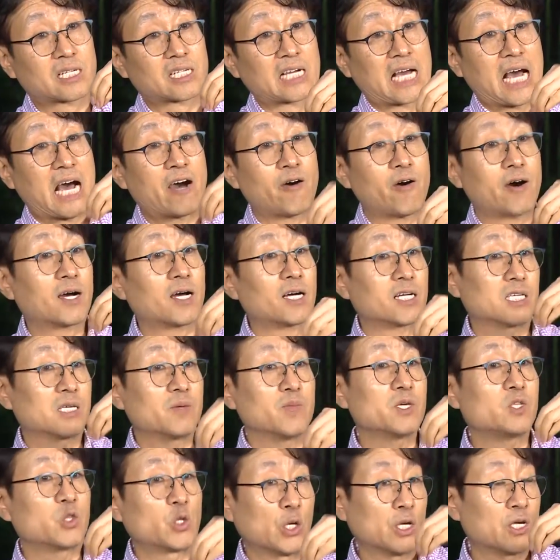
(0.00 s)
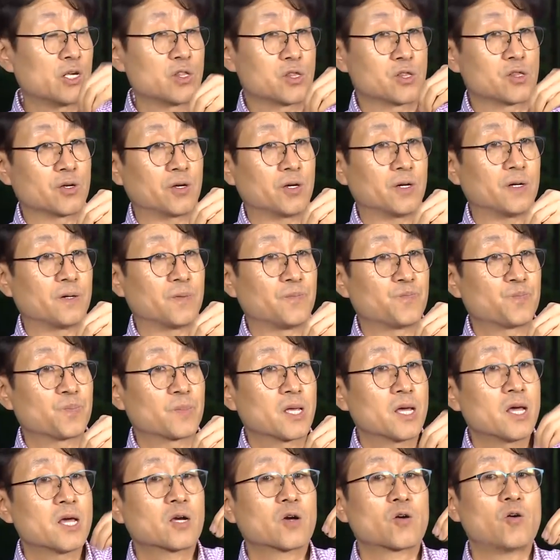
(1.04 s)
강화가 이미 돼 있어요.
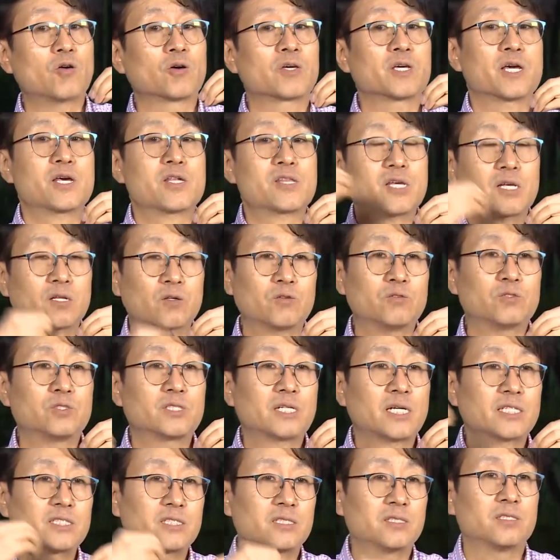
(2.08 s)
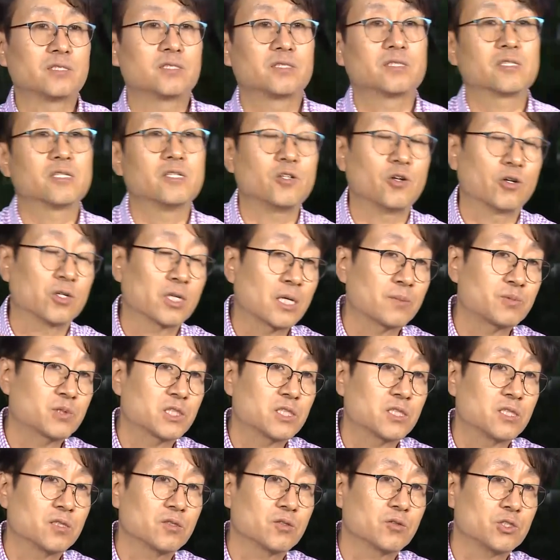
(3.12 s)
거기에 새로운 사실들을
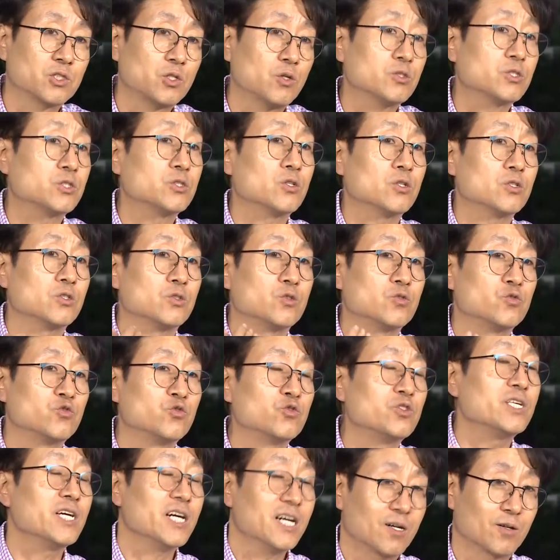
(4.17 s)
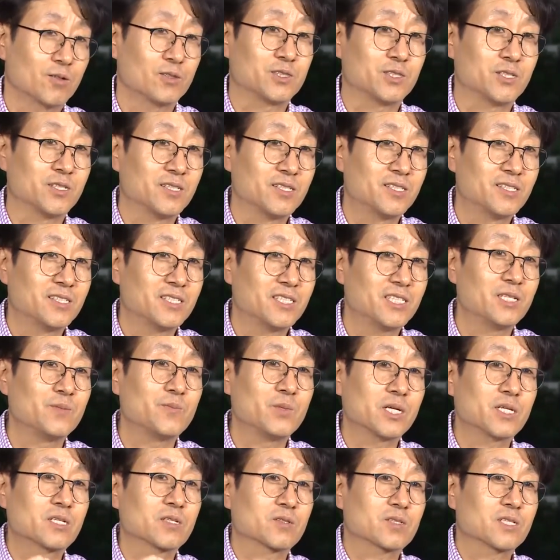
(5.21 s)
연합시키는 것이 훨씬 더 유리한 거죠.
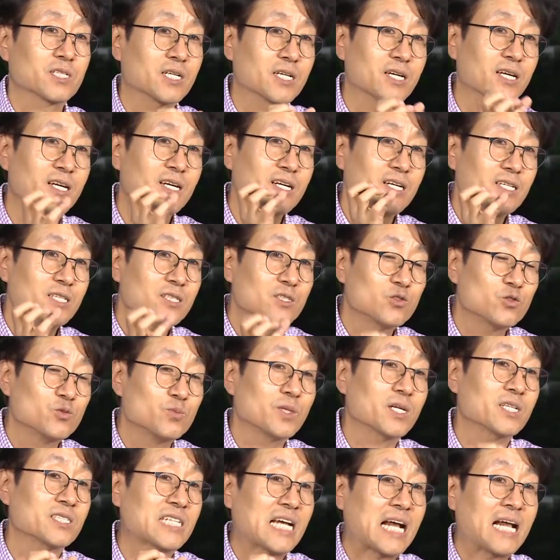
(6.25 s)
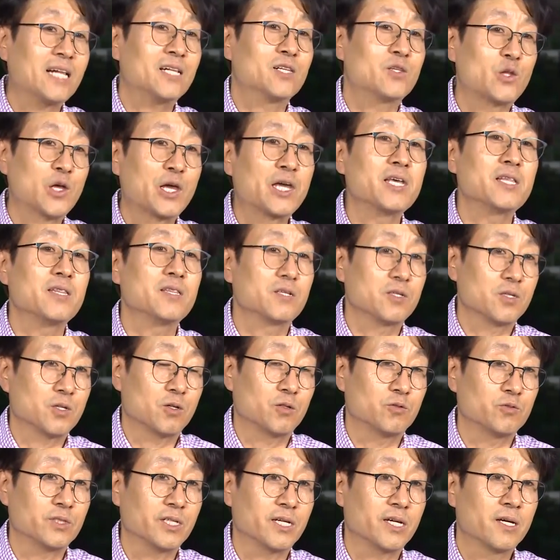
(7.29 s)
이미 그렇게 준비가 잘 돼 있는
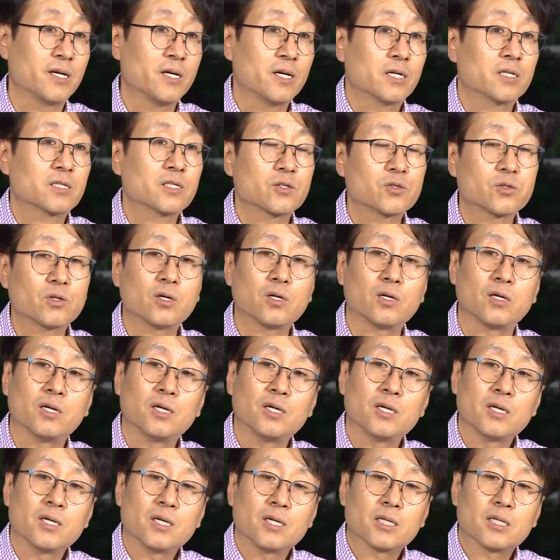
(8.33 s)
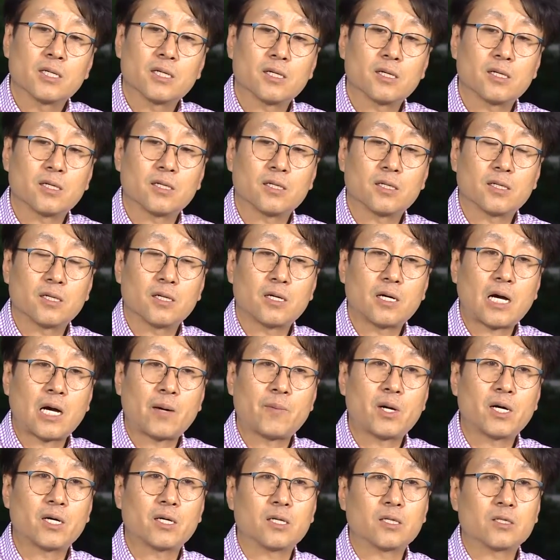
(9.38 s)
경우에. 그래서 어,
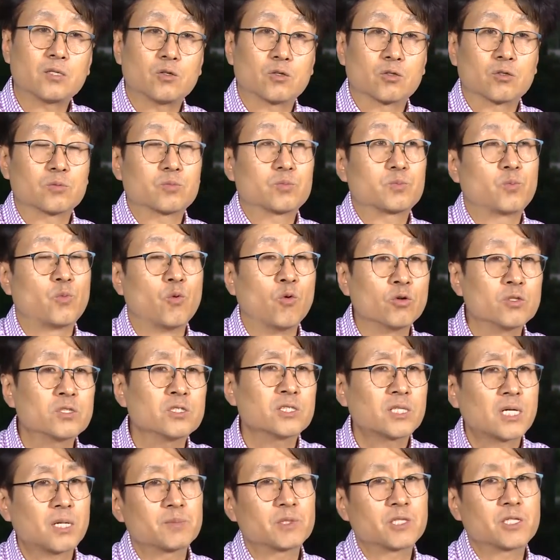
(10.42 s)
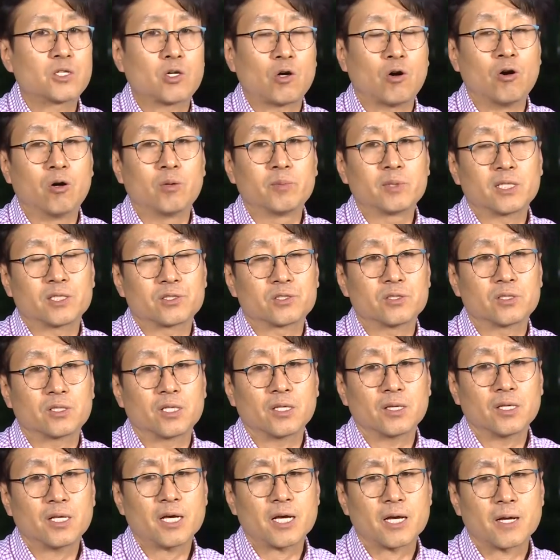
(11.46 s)
아마 여러 모든 사람들이 경험을 했을
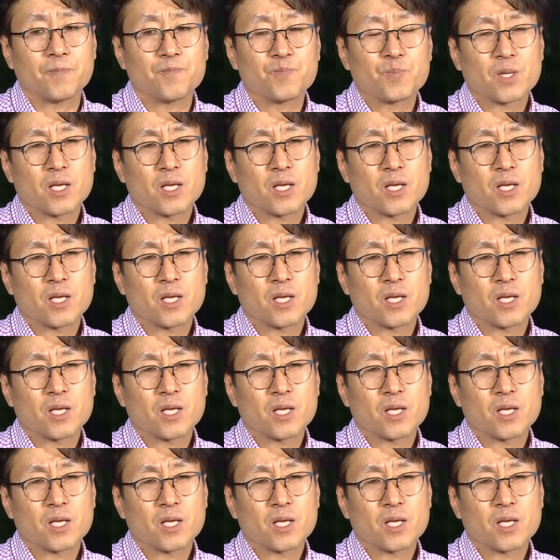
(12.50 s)
텐데